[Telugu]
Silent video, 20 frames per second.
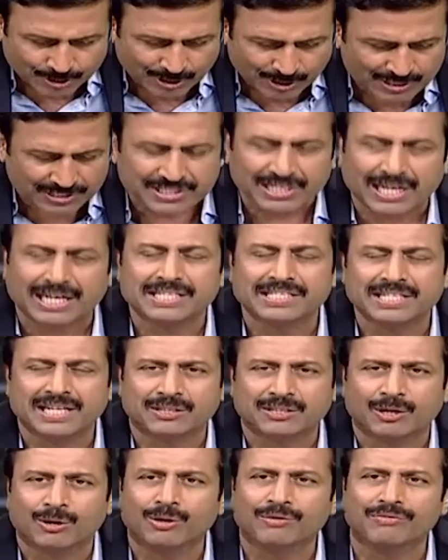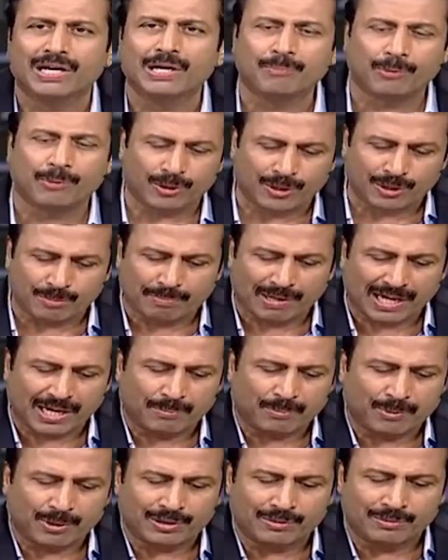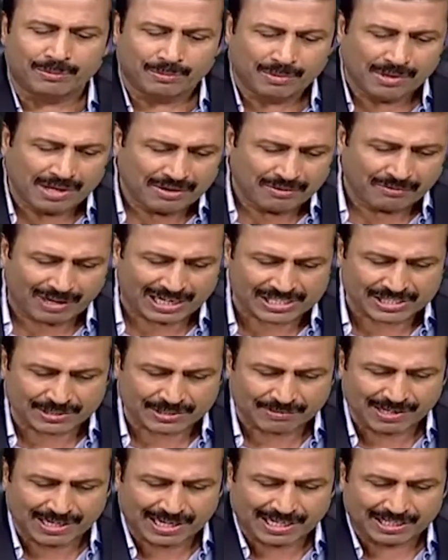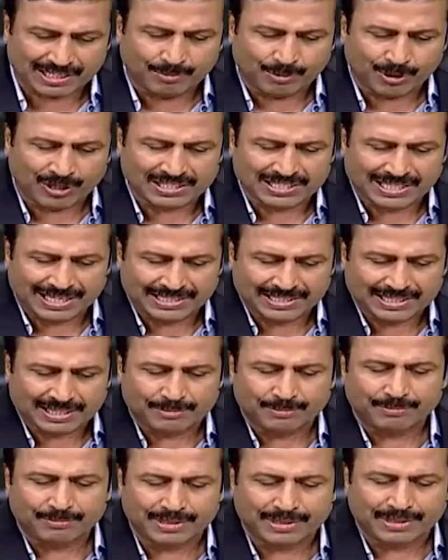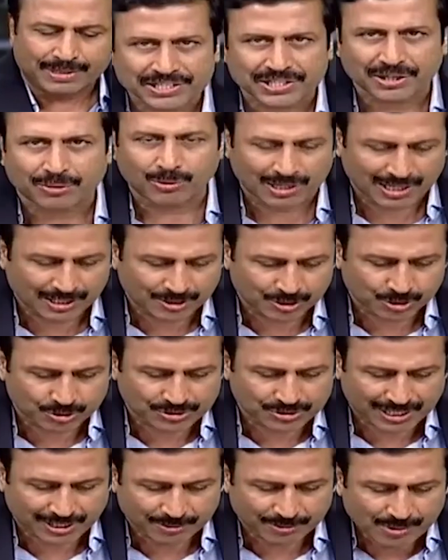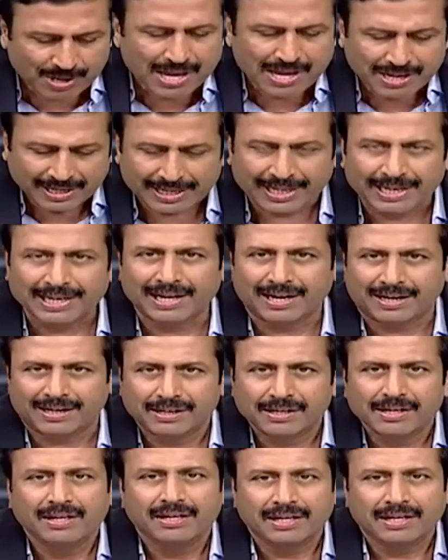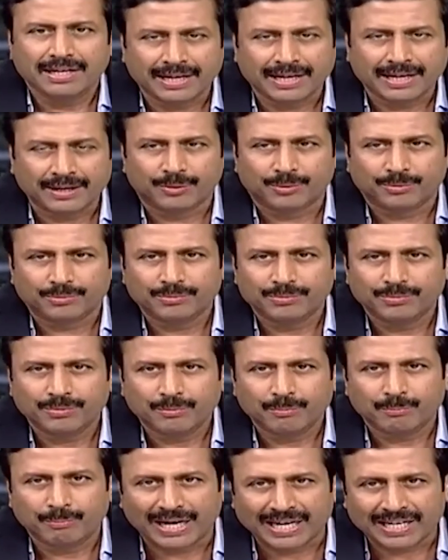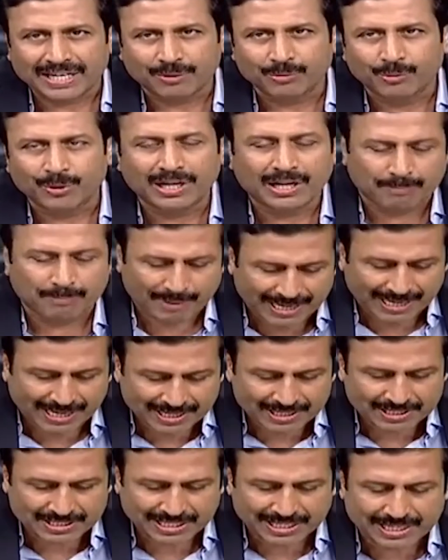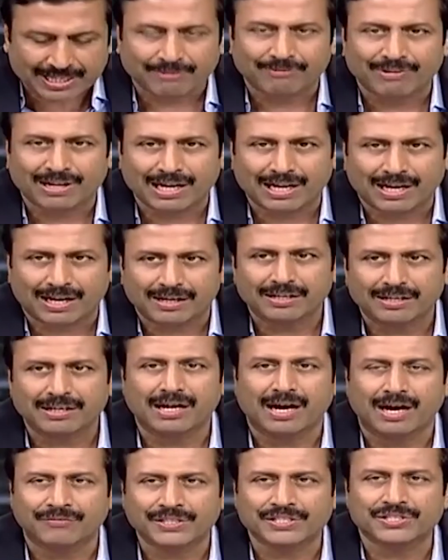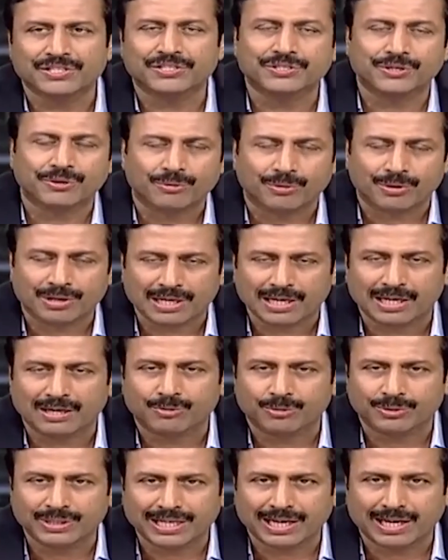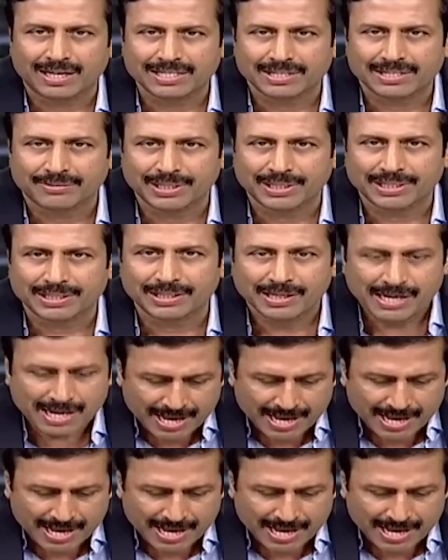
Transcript: రోజుల నుంచి అజ్ఞాతంలోకి వెళ్ళిపోవటం పారిపోవటం వాస్తవం కాదు మొన్న సాయంత్రం వీక్షకులు నన్ను చూశారు నిన్న నేను బయట ఊరికి ప్రయాణం చేయటం వల్ల ఆఫీసు చేరుకోవడం నాకు కొద్దిగా ఆలస్యమైంది